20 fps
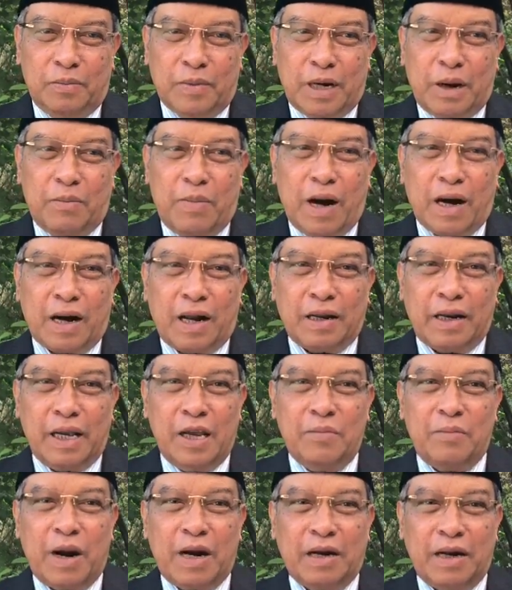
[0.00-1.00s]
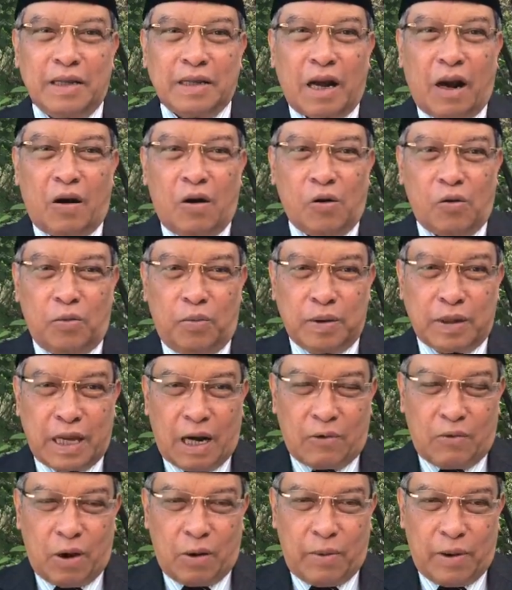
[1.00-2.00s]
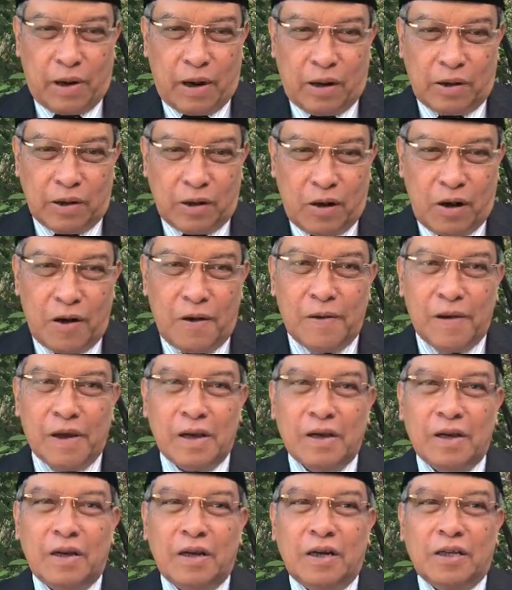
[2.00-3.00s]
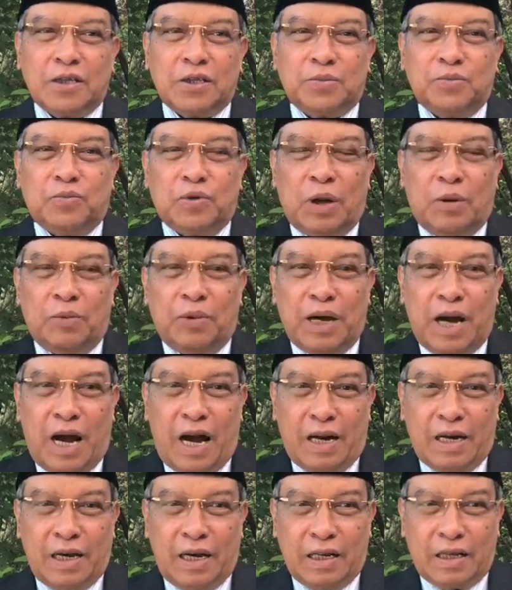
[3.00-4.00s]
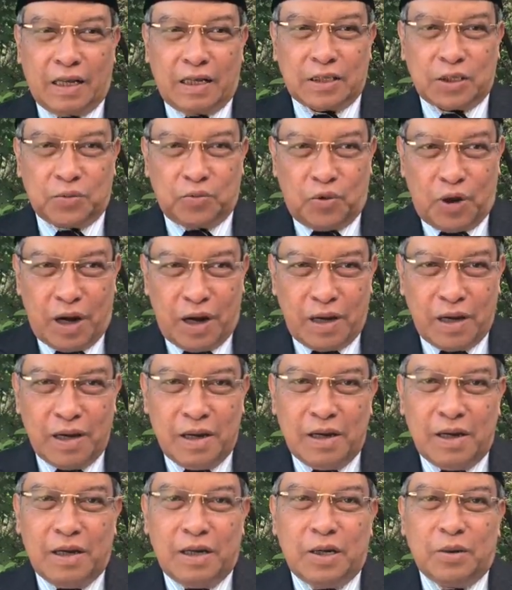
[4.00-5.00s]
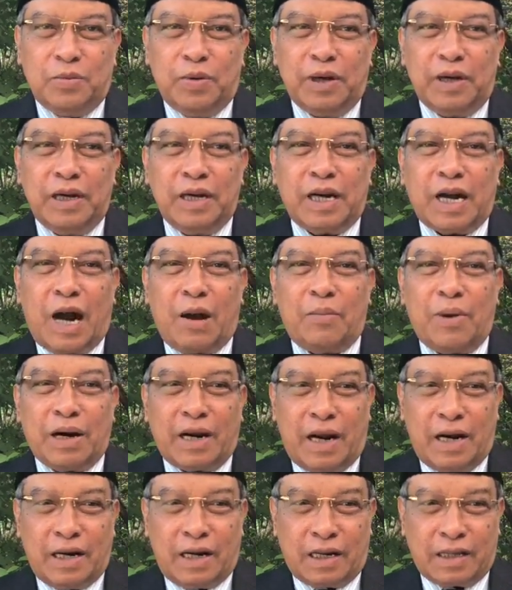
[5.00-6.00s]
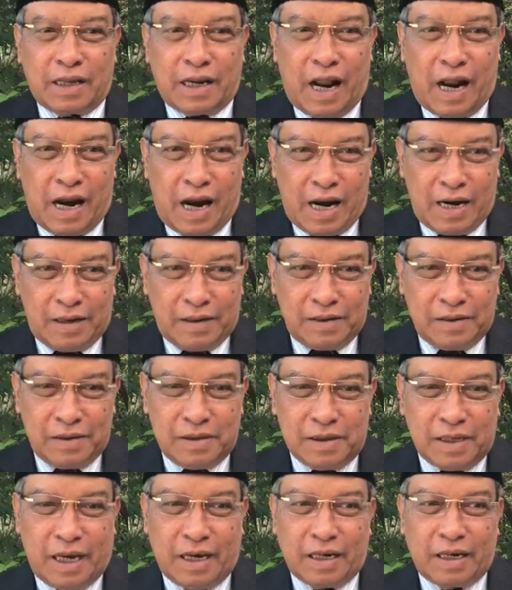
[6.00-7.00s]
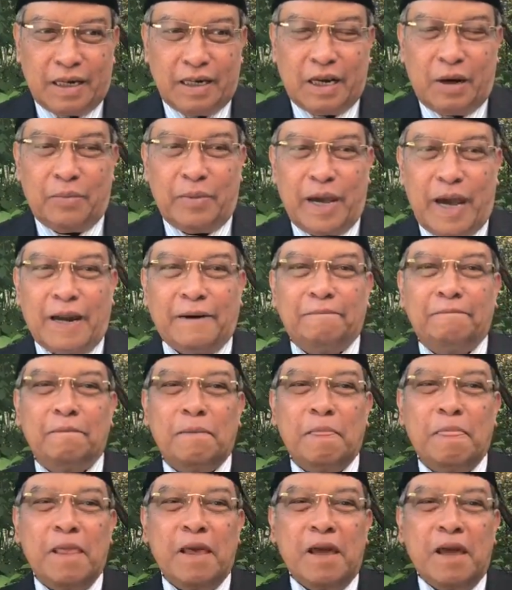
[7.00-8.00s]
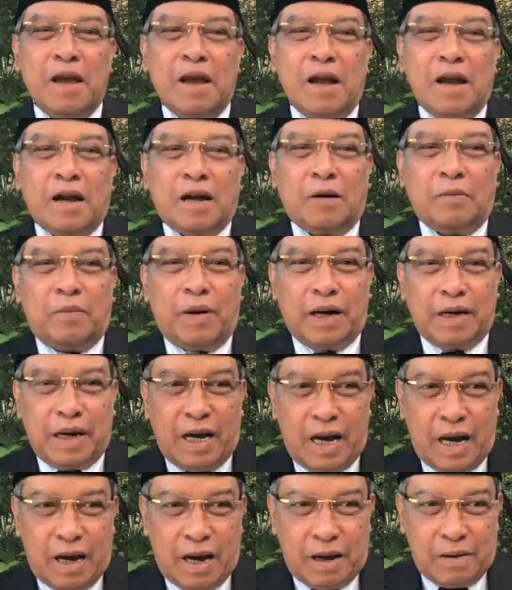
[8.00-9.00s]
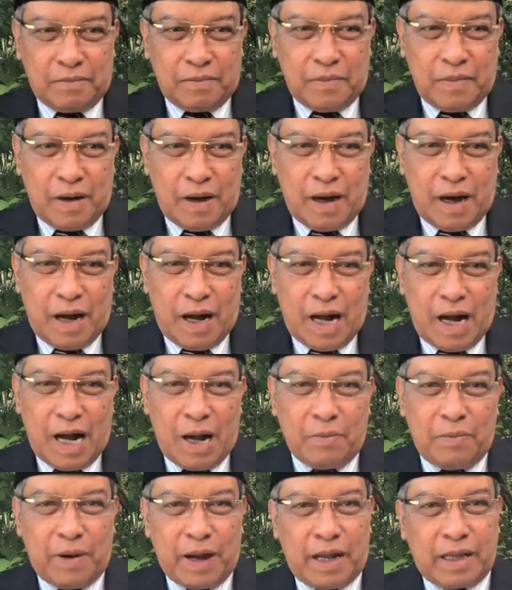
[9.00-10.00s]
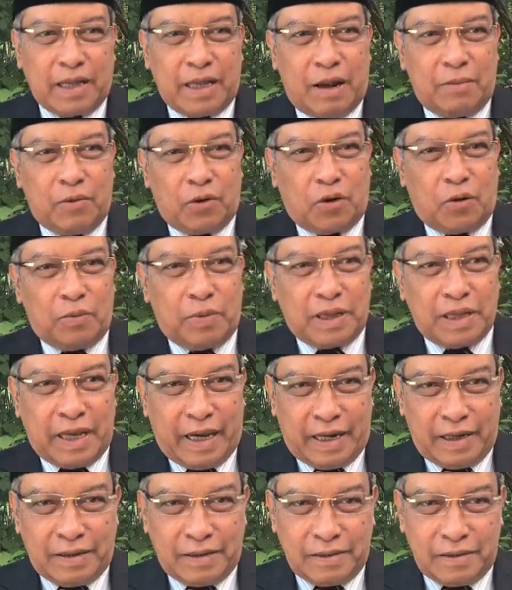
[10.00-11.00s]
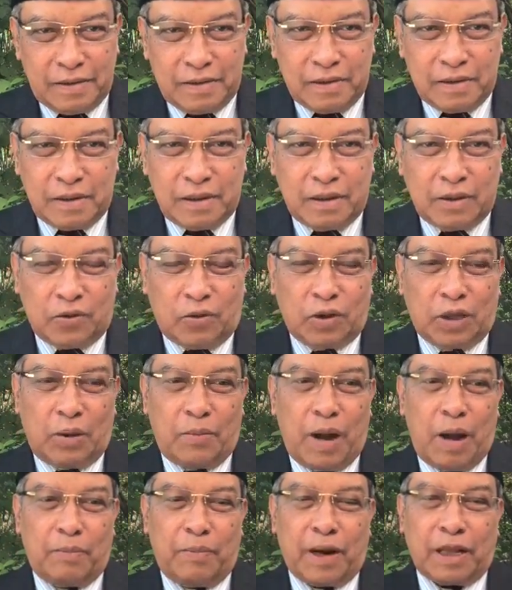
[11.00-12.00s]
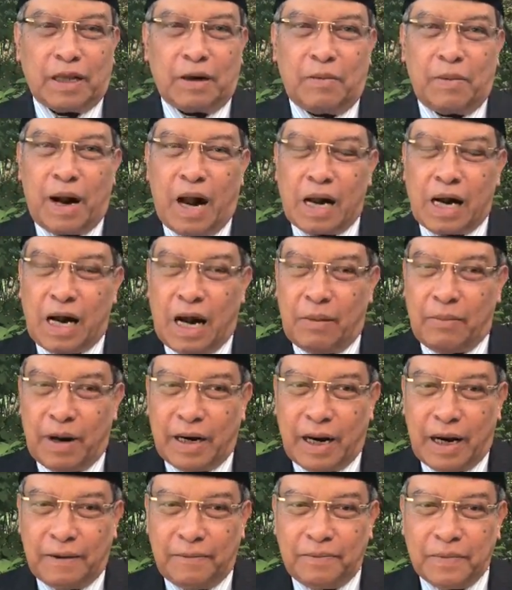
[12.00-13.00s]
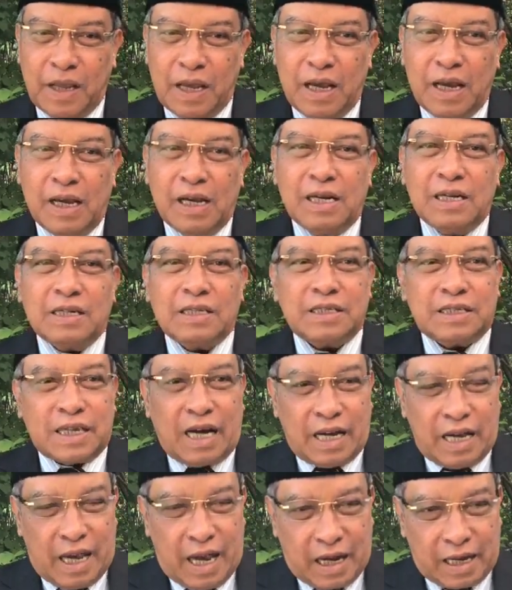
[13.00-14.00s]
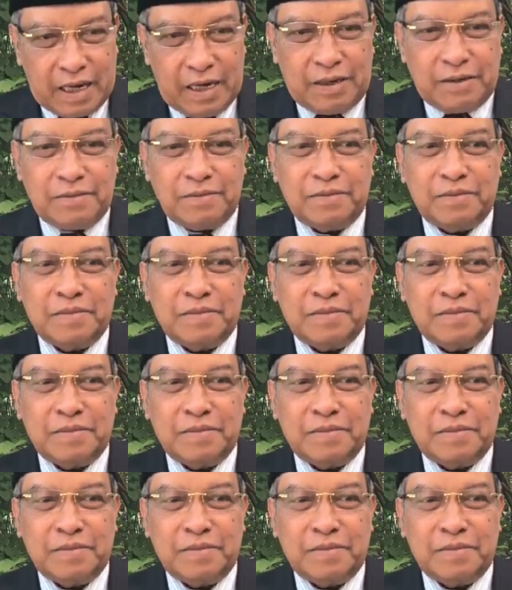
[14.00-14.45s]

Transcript: menambahkan iman dan takarub takwa kepada Allah. Mudah-mudahan kita semua diberi keamanan, keterangan, dan kedamaian kepada aparat yang berkompeten, terutama aparat ke keamanan, saya yakin